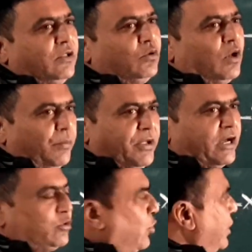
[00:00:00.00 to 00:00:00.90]
तो लंबी
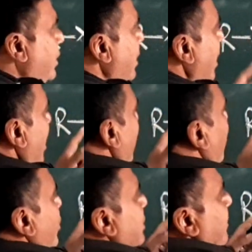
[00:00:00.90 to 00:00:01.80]
रिएक्शन हो गई थी
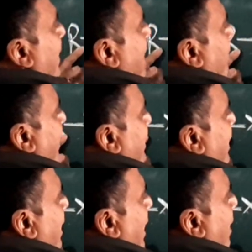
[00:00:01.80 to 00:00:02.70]
एमोनिया से पहले बने
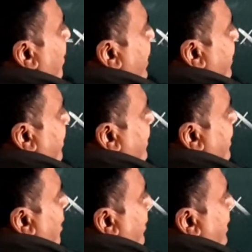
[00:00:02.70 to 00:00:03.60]
थे एमाइन
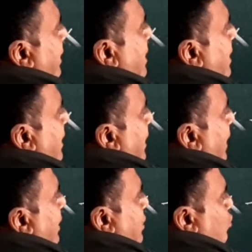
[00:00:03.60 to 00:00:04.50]
क्या बने थे
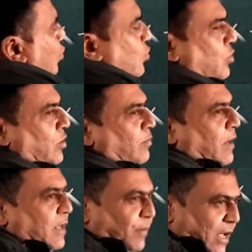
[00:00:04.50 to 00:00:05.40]
एन
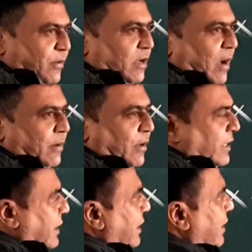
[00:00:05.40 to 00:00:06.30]
पहले प्राइमरी एमाइन
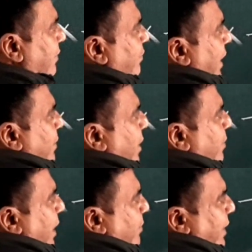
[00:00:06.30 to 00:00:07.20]
बने थे प्राइमरी
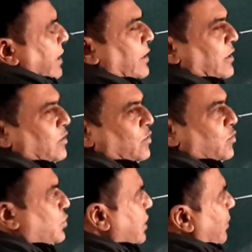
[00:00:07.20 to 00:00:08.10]
एमाइन बने
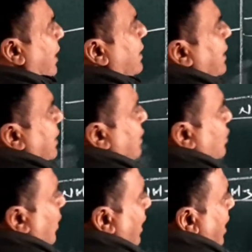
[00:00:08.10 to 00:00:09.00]
उसके बाद
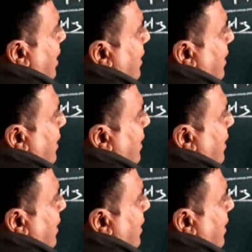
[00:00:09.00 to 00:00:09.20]
दोबारा